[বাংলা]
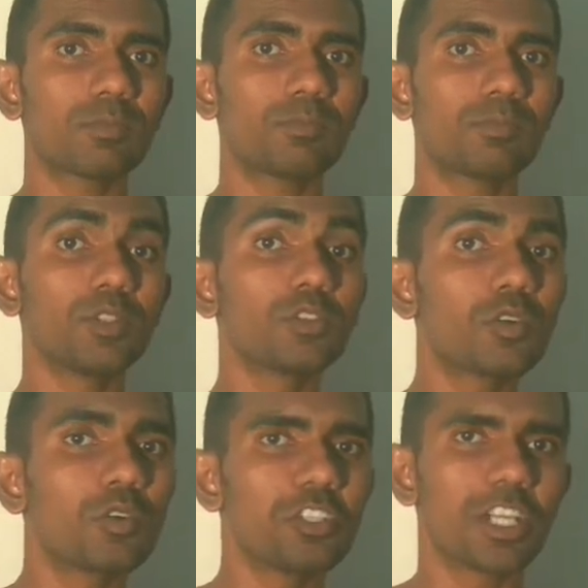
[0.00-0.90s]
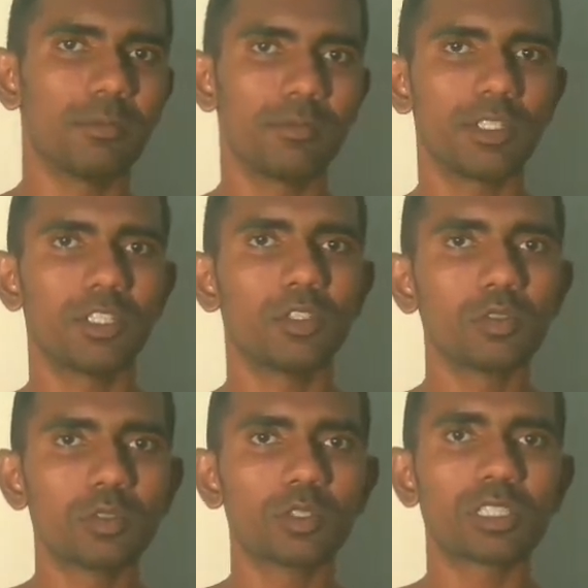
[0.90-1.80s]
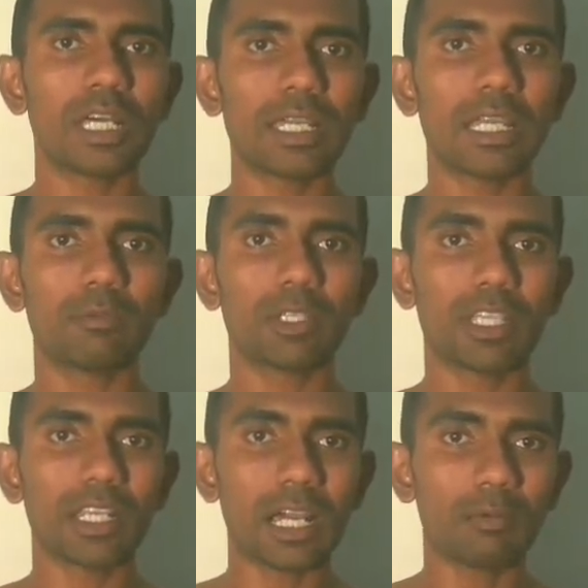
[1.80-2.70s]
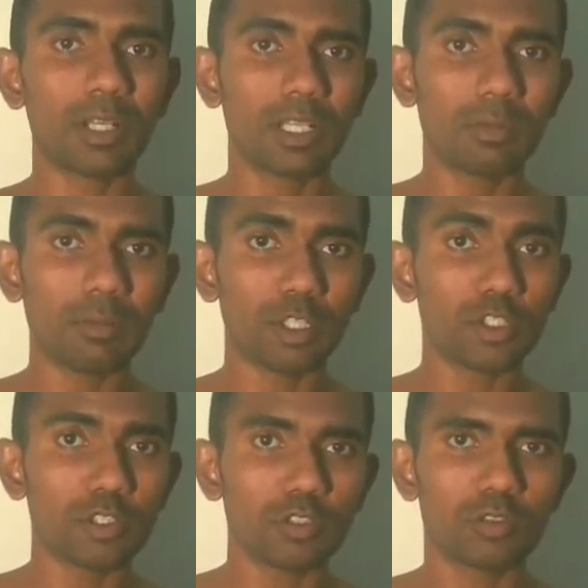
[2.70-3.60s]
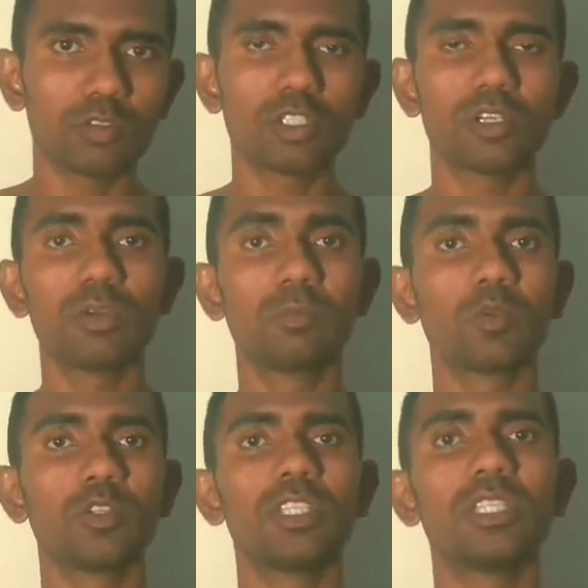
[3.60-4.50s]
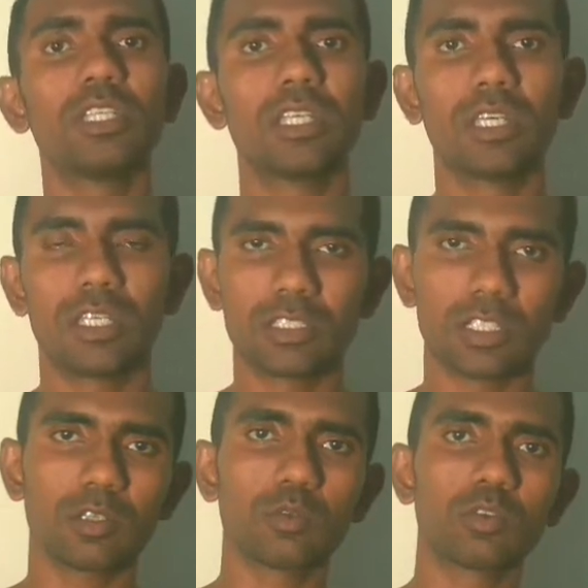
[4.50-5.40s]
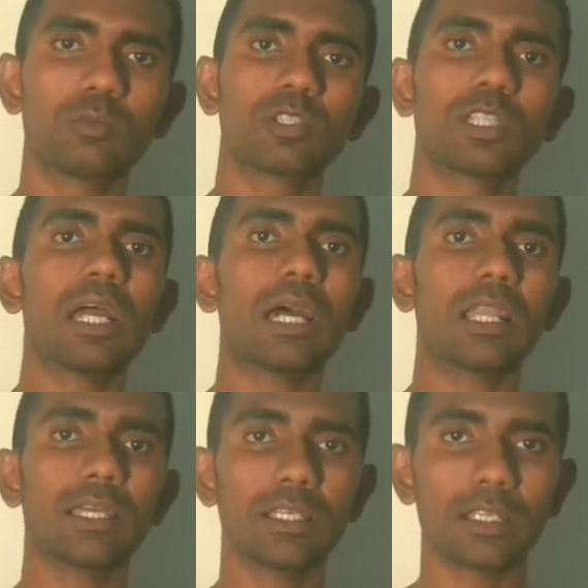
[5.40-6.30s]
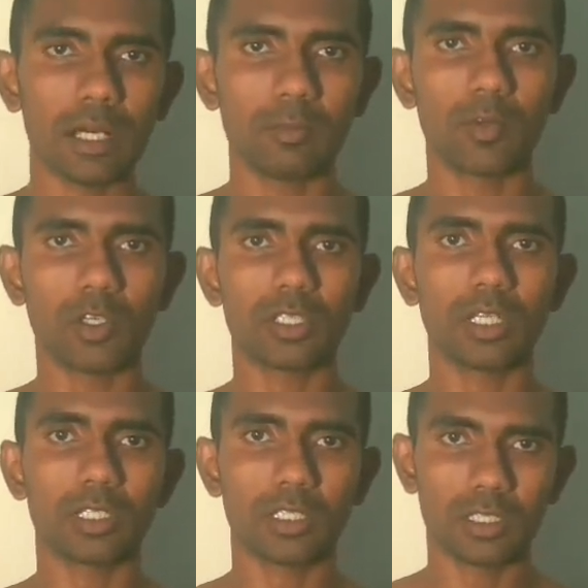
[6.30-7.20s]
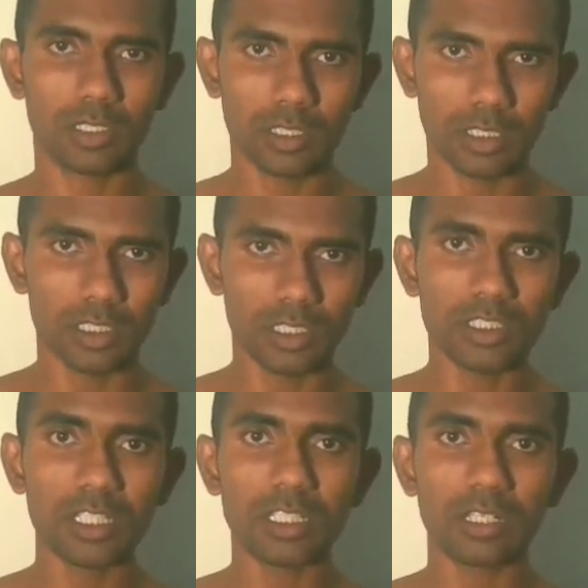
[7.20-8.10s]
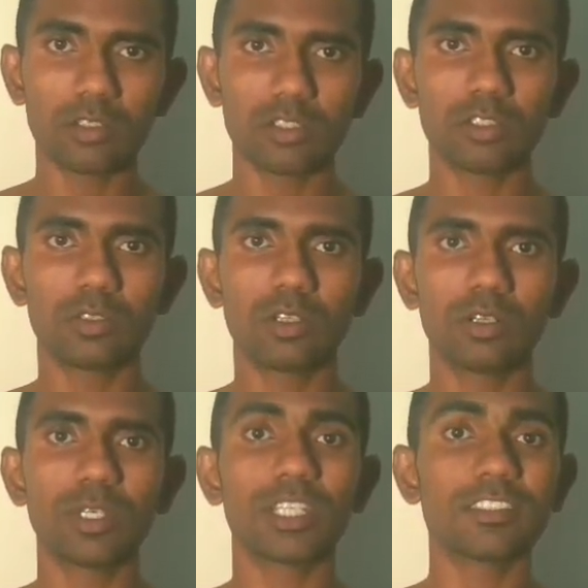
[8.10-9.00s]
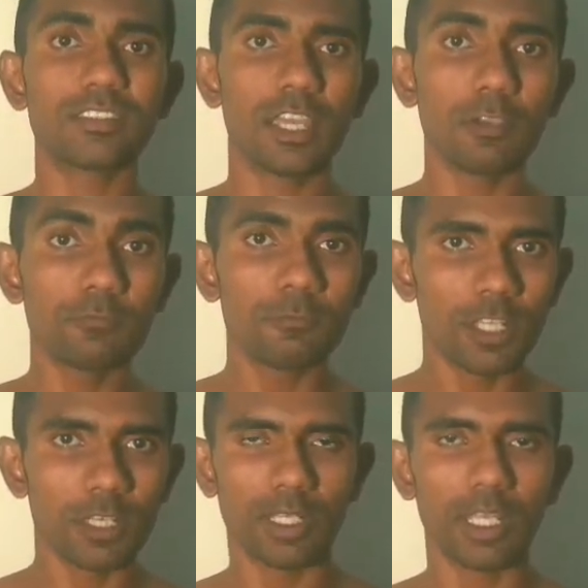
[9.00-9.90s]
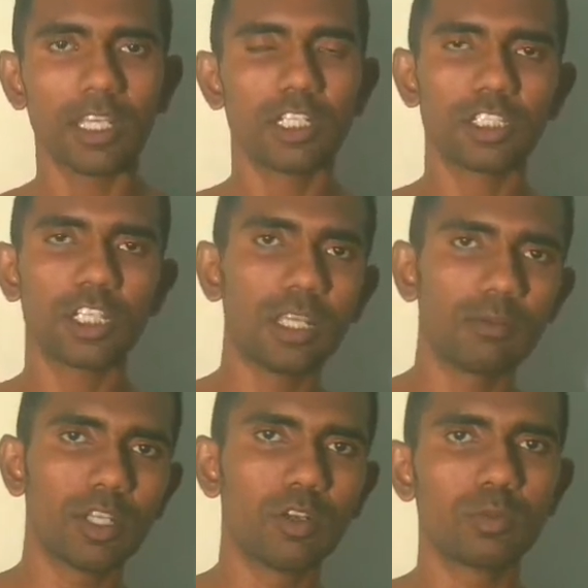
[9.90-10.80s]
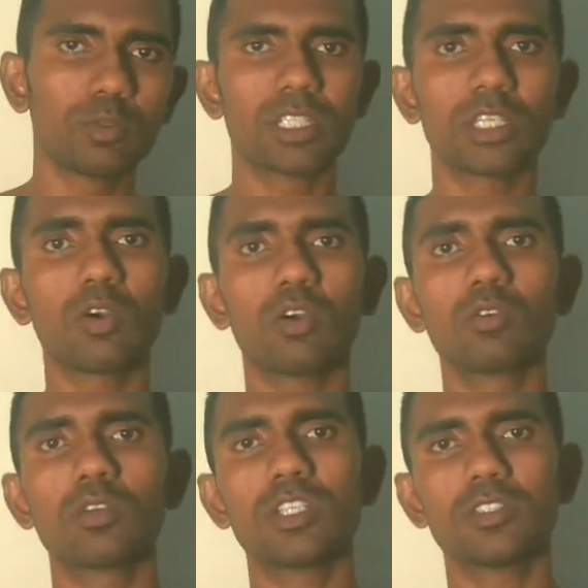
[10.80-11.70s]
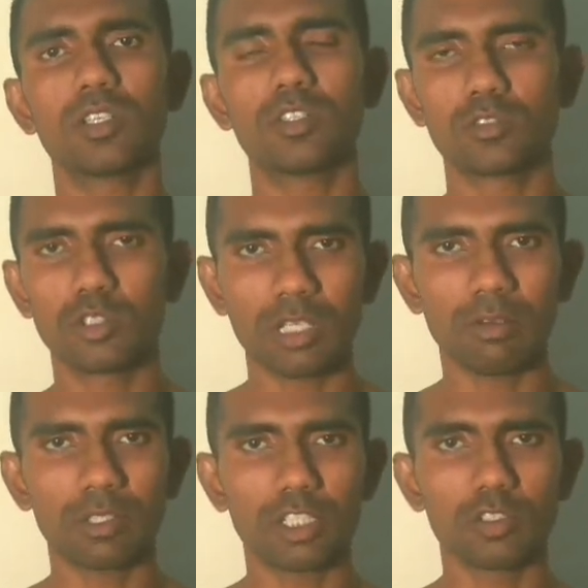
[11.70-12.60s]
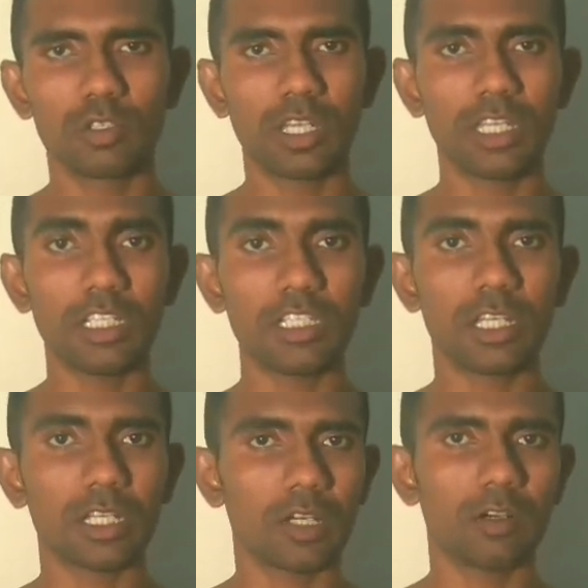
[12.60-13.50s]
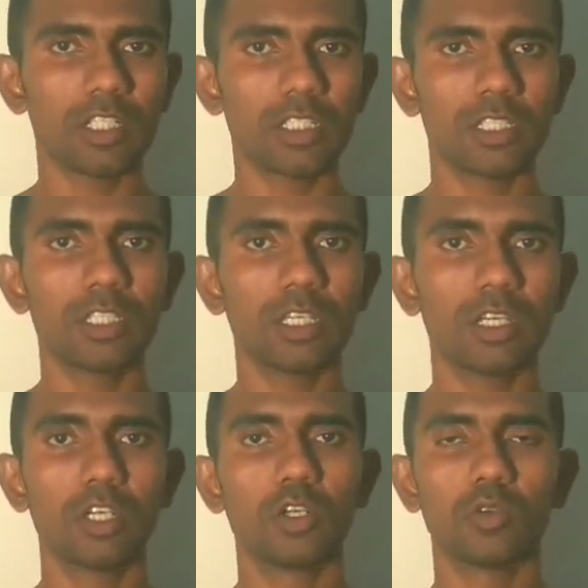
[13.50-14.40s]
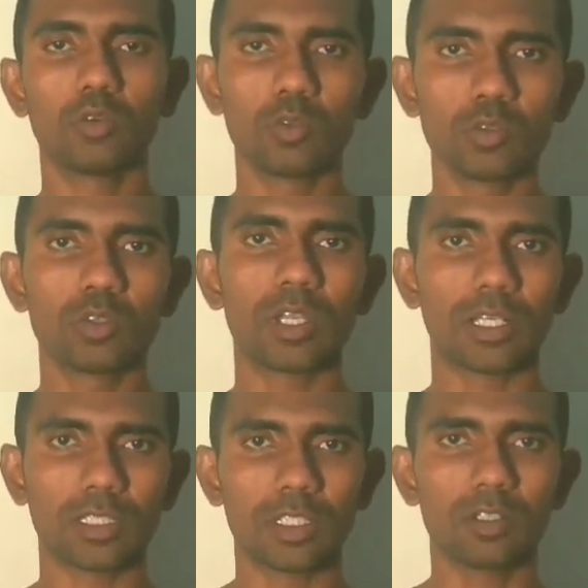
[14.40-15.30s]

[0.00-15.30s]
সোডিয়াম তো তাই আমাদের খাবারের ব্যাপারে সচেতন হতে হবে প্রতিদিন যাতে কোনো মতেই আড়াই গ্রাম অর্থাৎ যেটা হচ্ছিল মানে কি সেফ লেভেল সেই লেভেলের উপর যাতে কখনোই সোডিয়াম আমাদের শরীরে ইনটেক না হয় সেদিকে গুরুত্ব রাখতে হবে